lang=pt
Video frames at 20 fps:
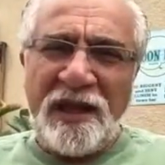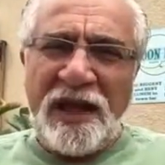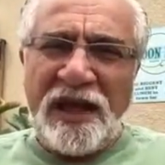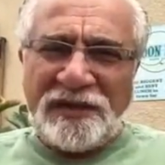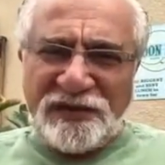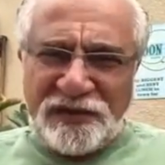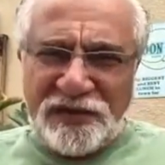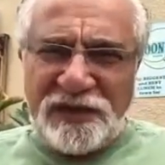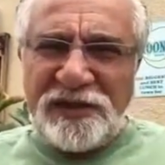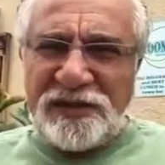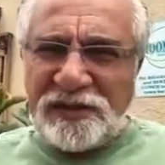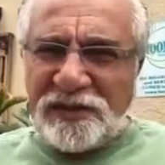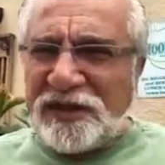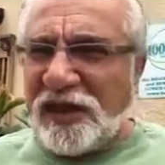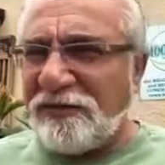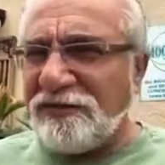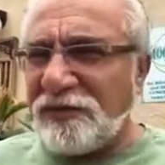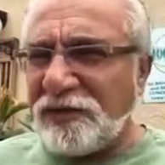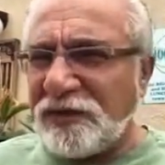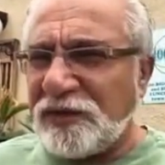Assim
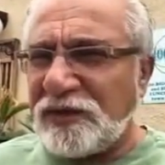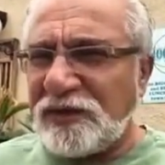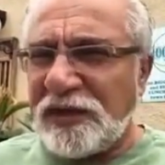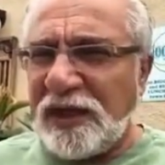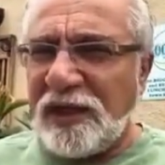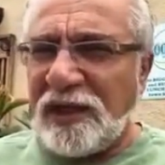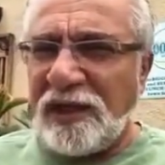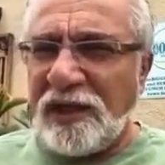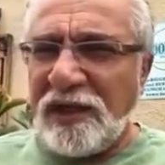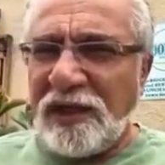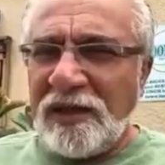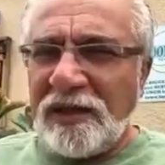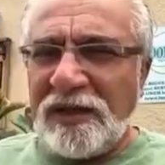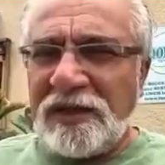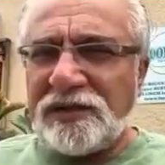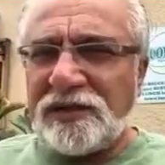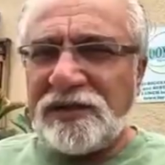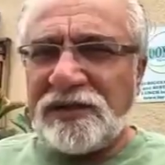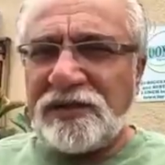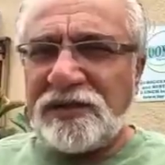está você
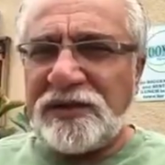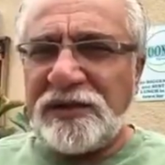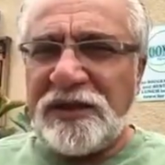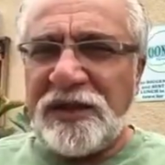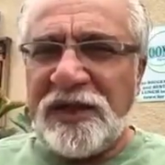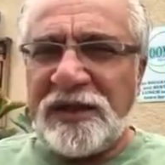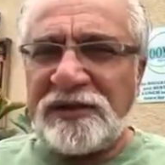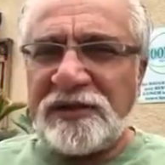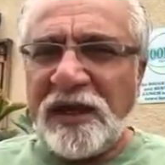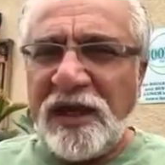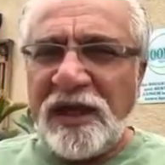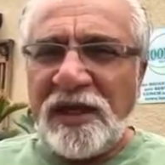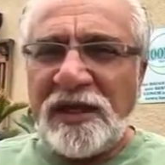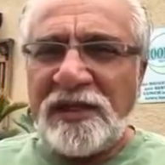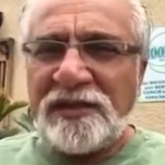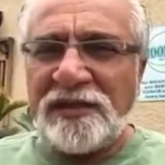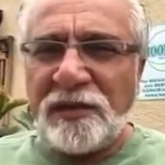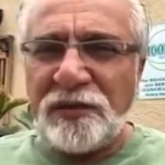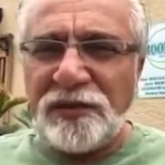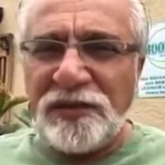nestes dias,
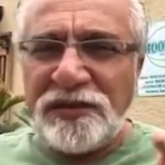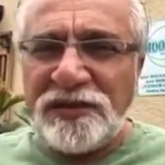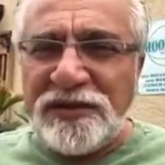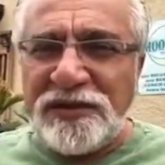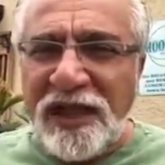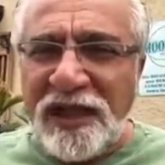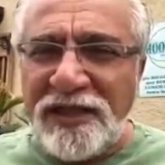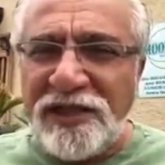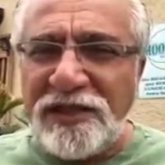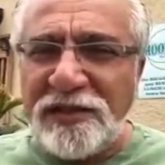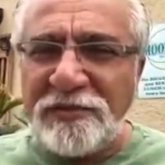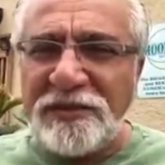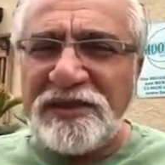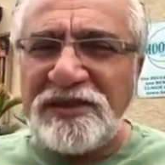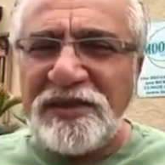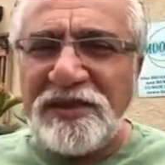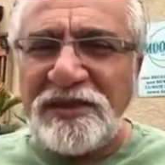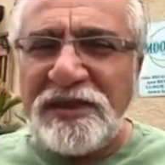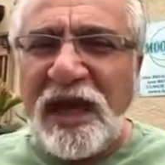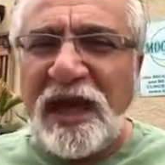então deixe-me
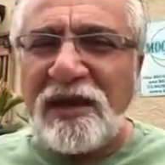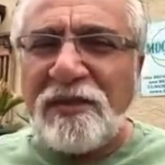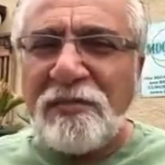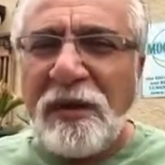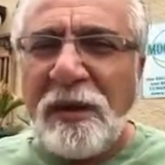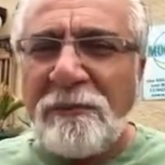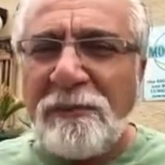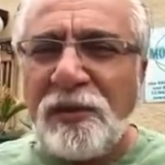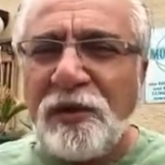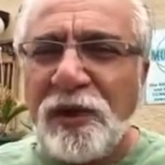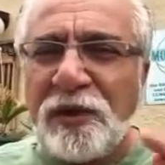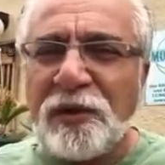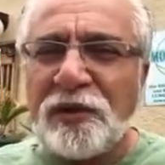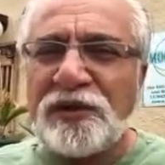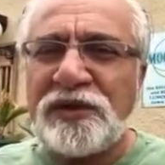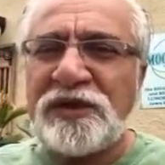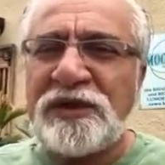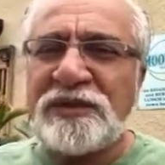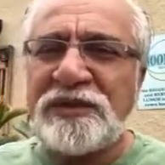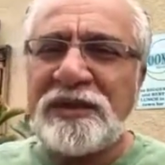te dar uma boa
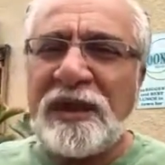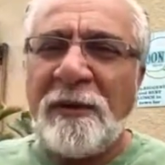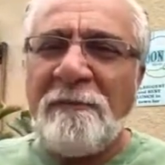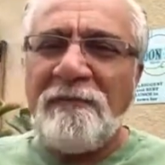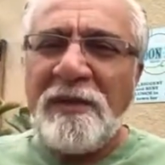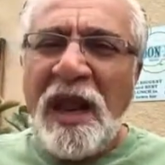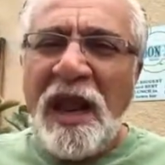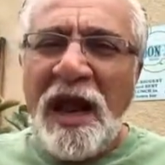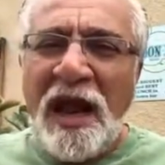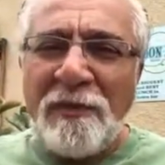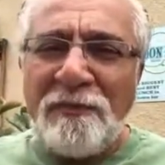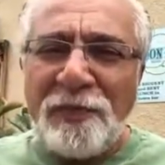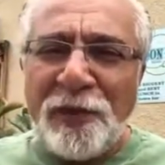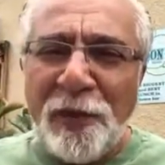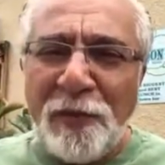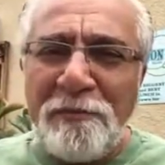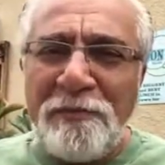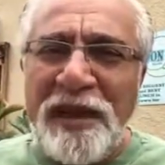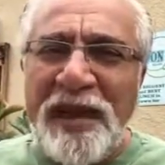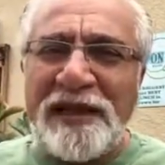notícia. A
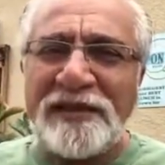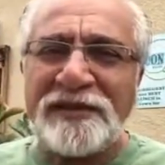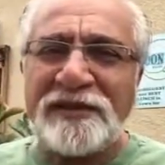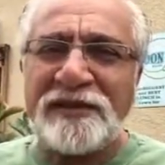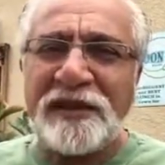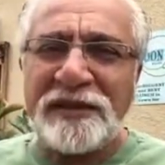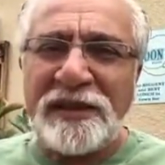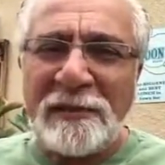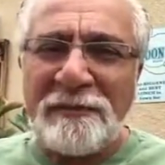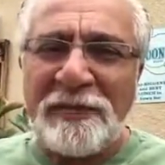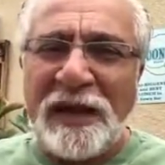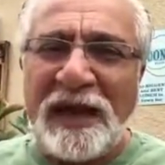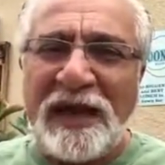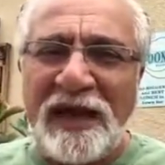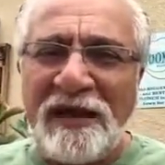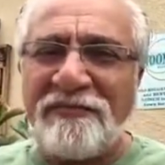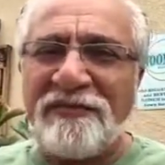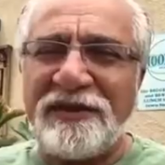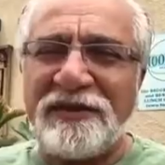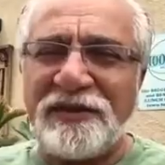promessa da
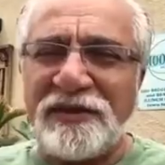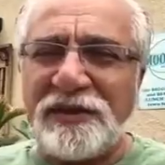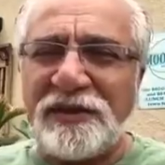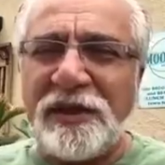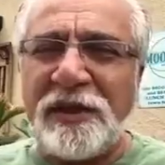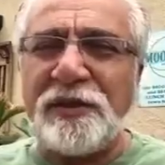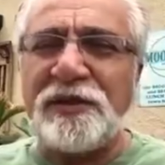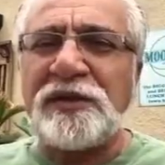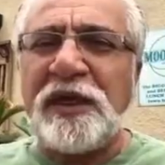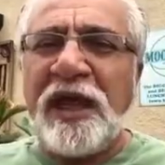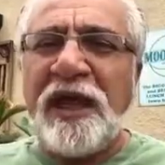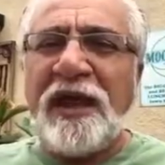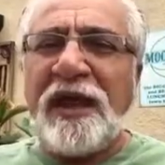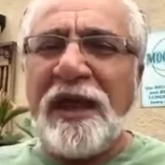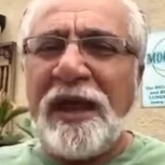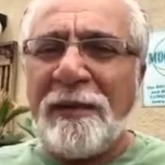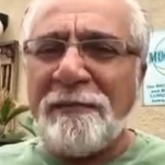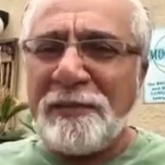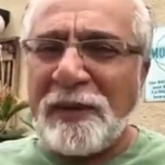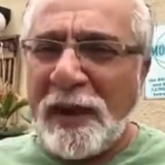palavra de Deus
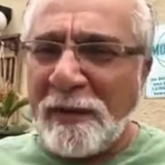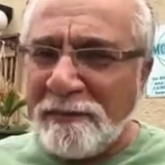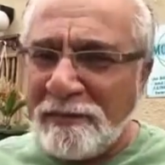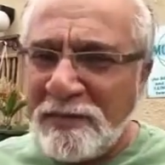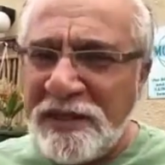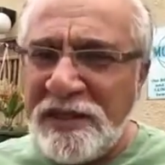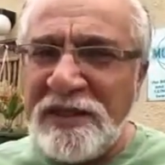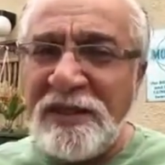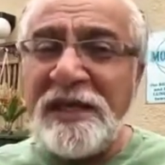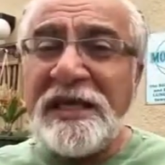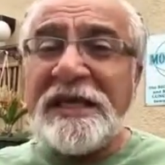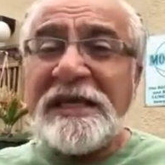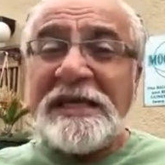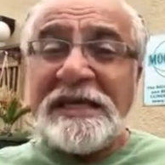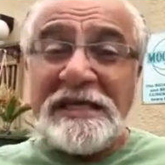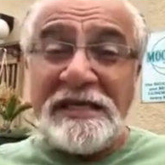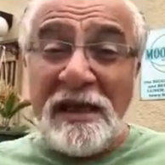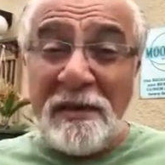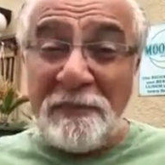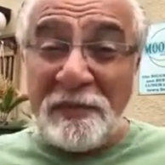é para mim
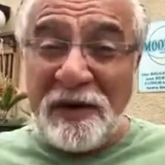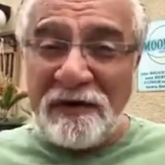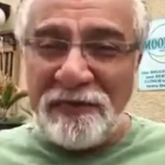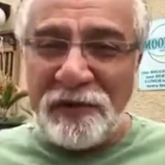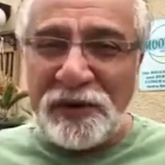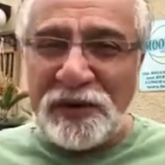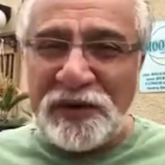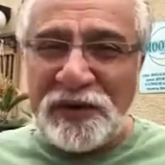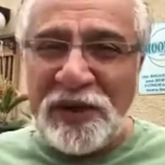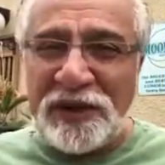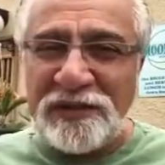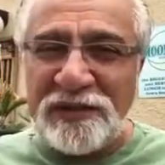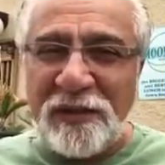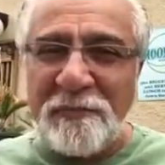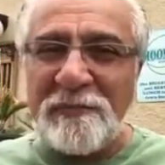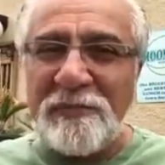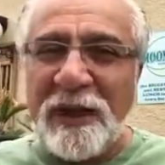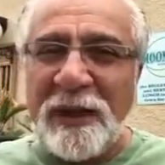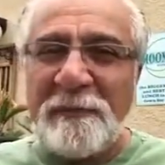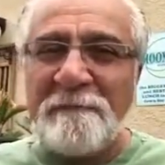e é para você
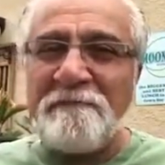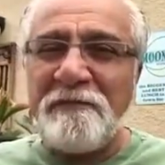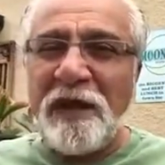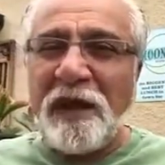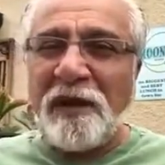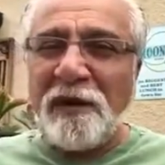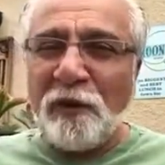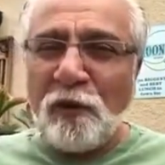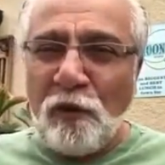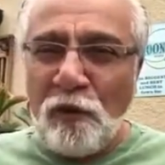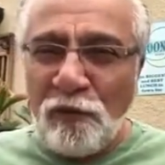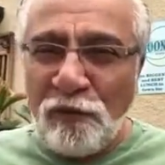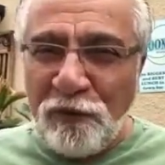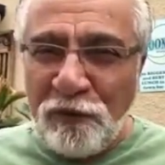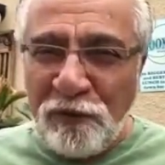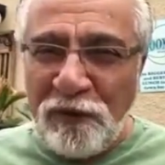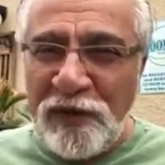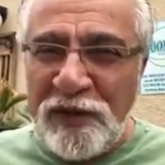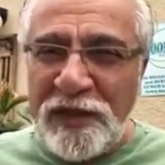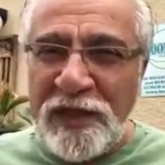também
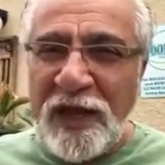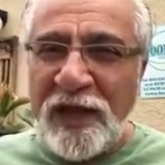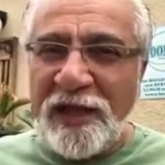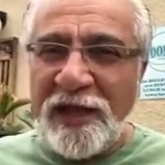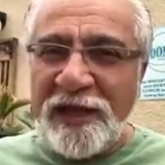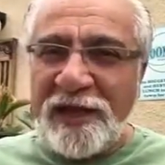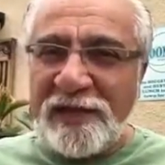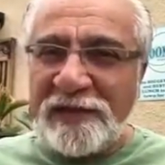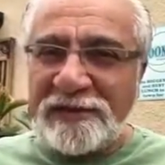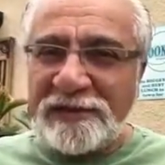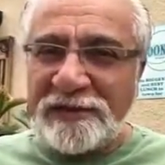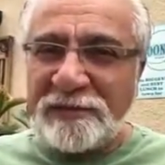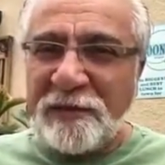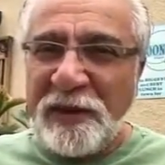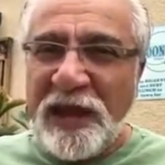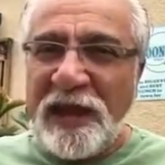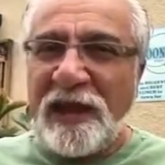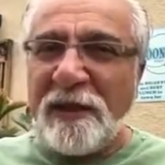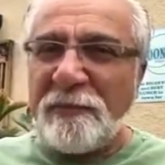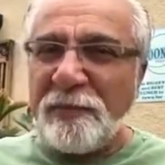confia,
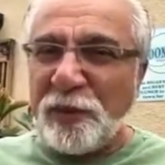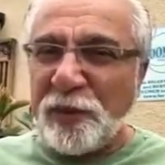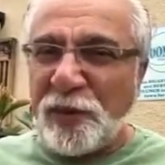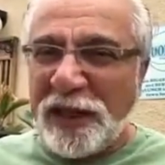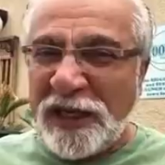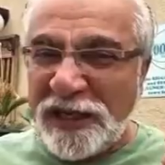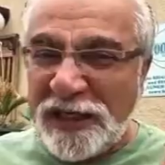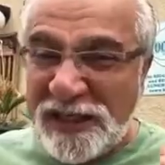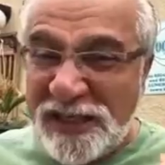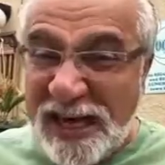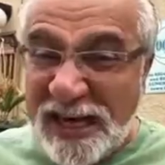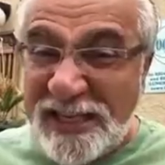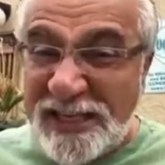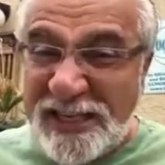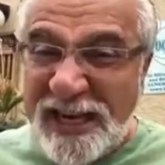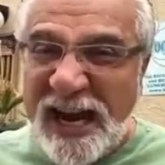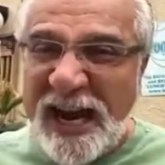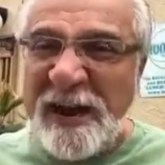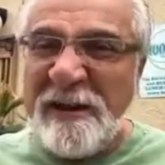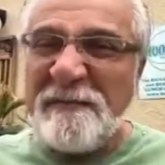espera, porque já
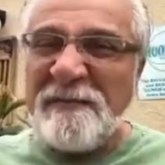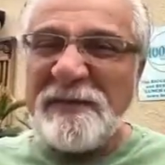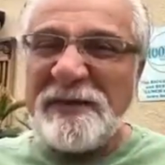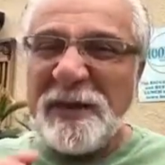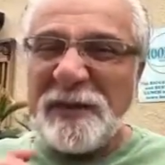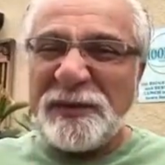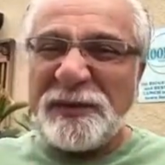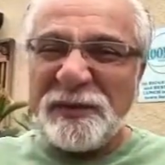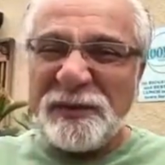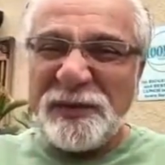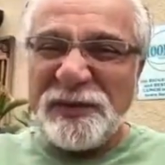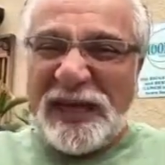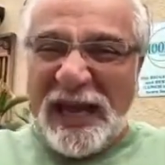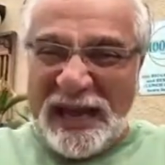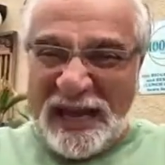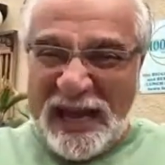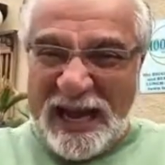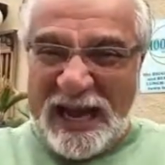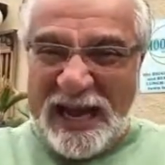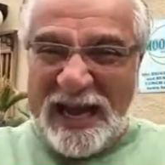já Deus
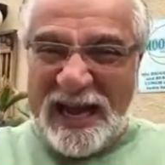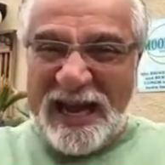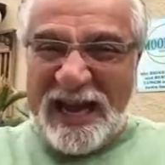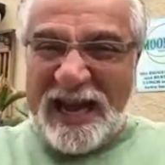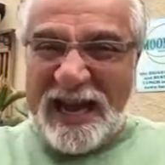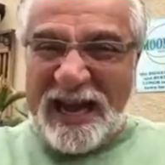mudará